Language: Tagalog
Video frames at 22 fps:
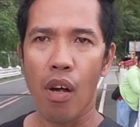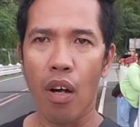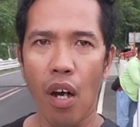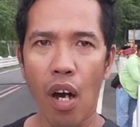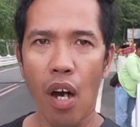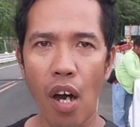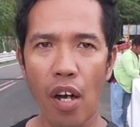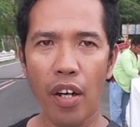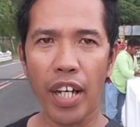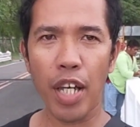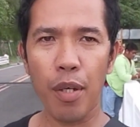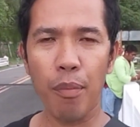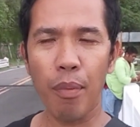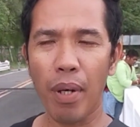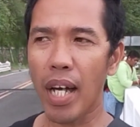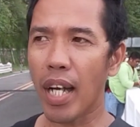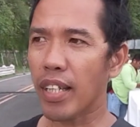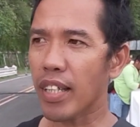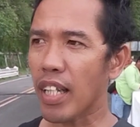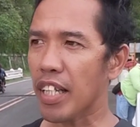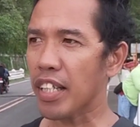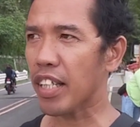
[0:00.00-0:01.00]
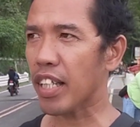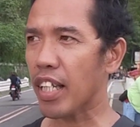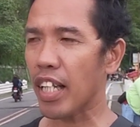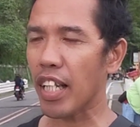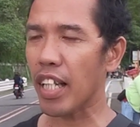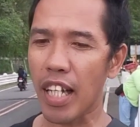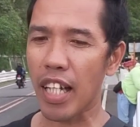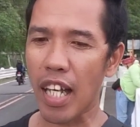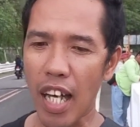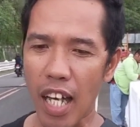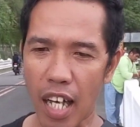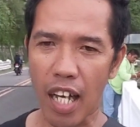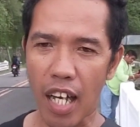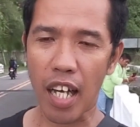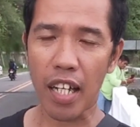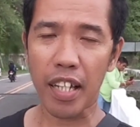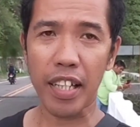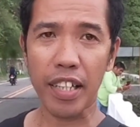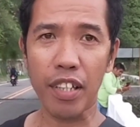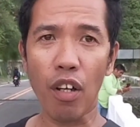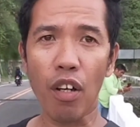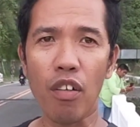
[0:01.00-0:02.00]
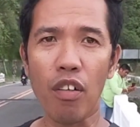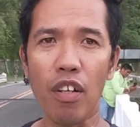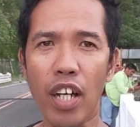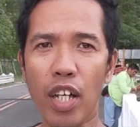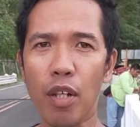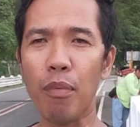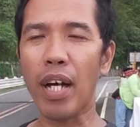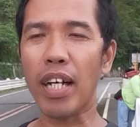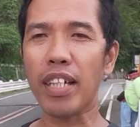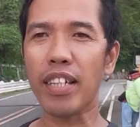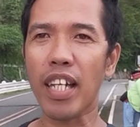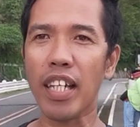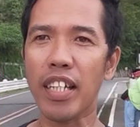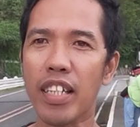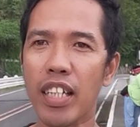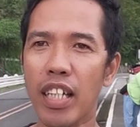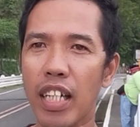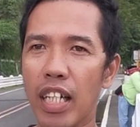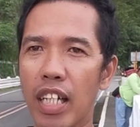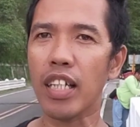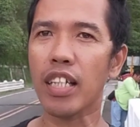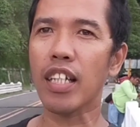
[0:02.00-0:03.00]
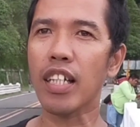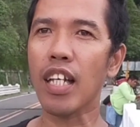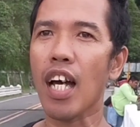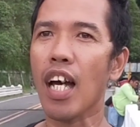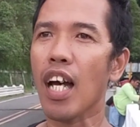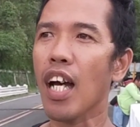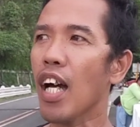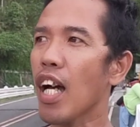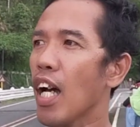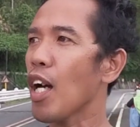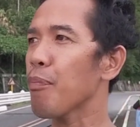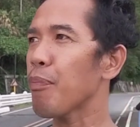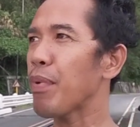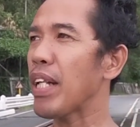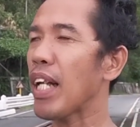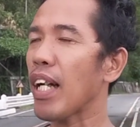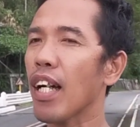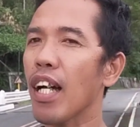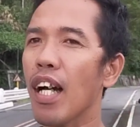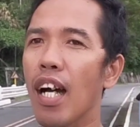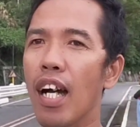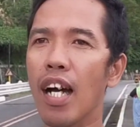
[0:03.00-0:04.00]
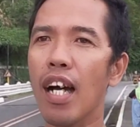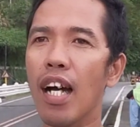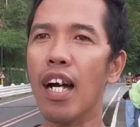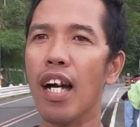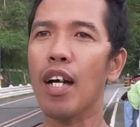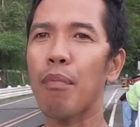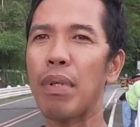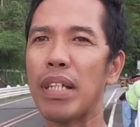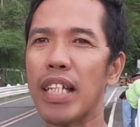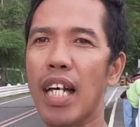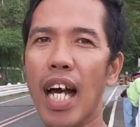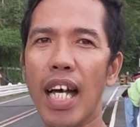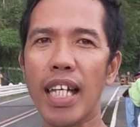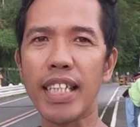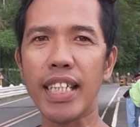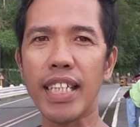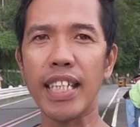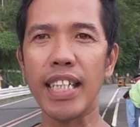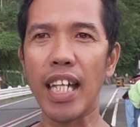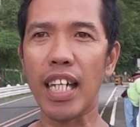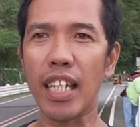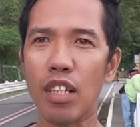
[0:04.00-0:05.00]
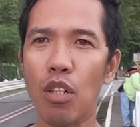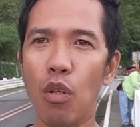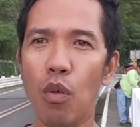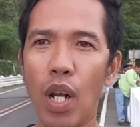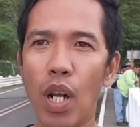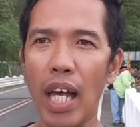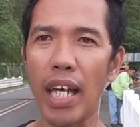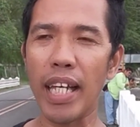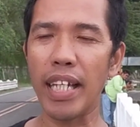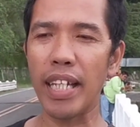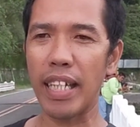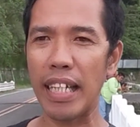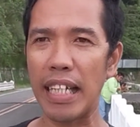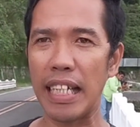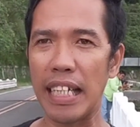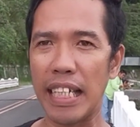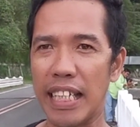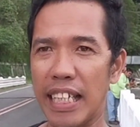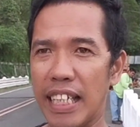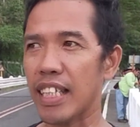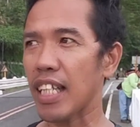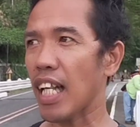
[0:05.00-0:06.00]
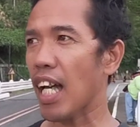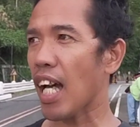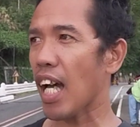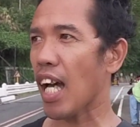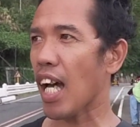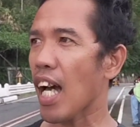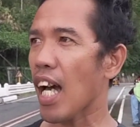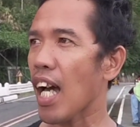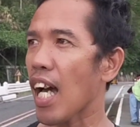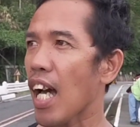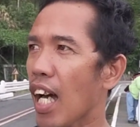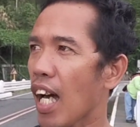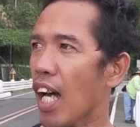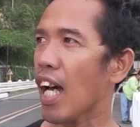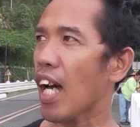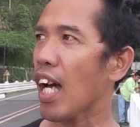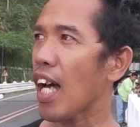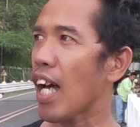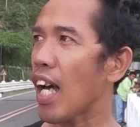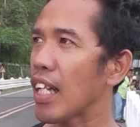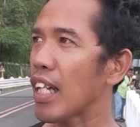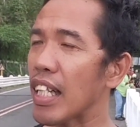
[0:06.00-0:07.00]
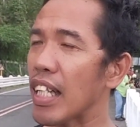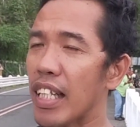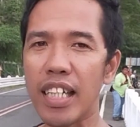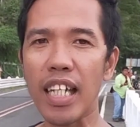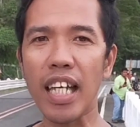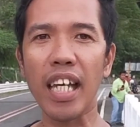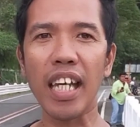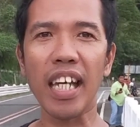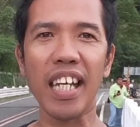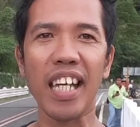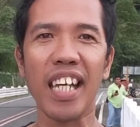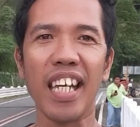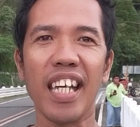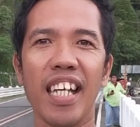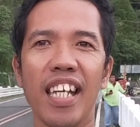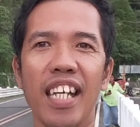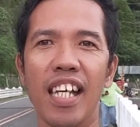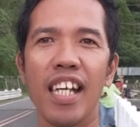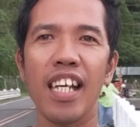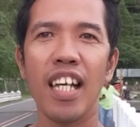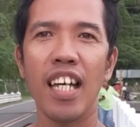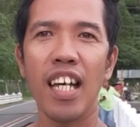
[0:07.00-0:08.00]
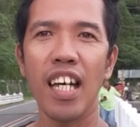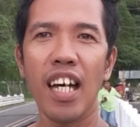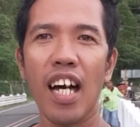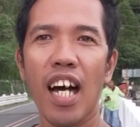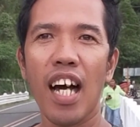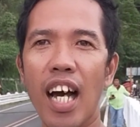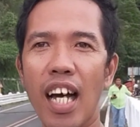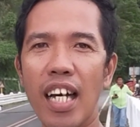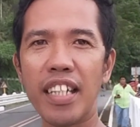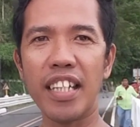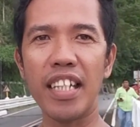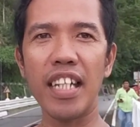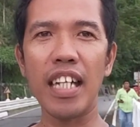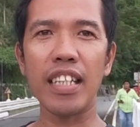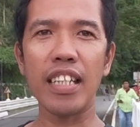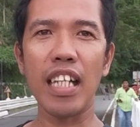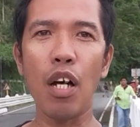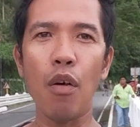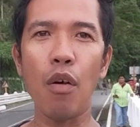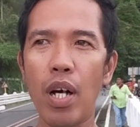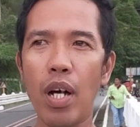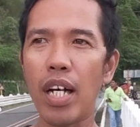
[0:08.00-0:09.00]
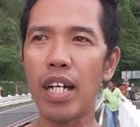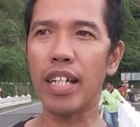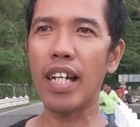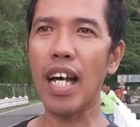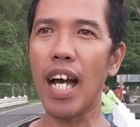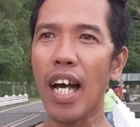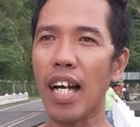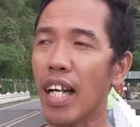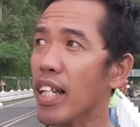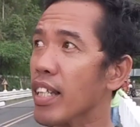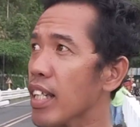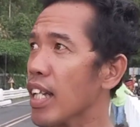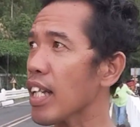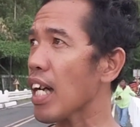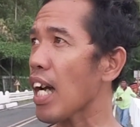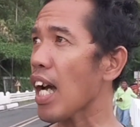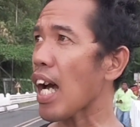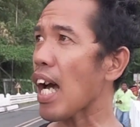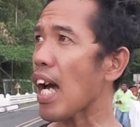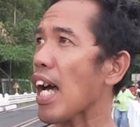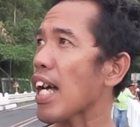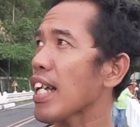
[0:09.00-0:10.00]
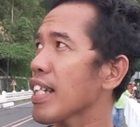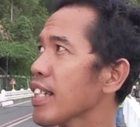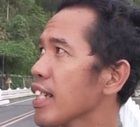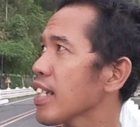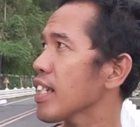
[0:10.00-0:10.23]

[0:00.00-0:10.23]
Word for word: Okay mga Katanski, uh, dito ako ngayon mga Katanski sa pinakamataas na tulay sa ah, Liti. Ang tinatawag na Agas-Agas.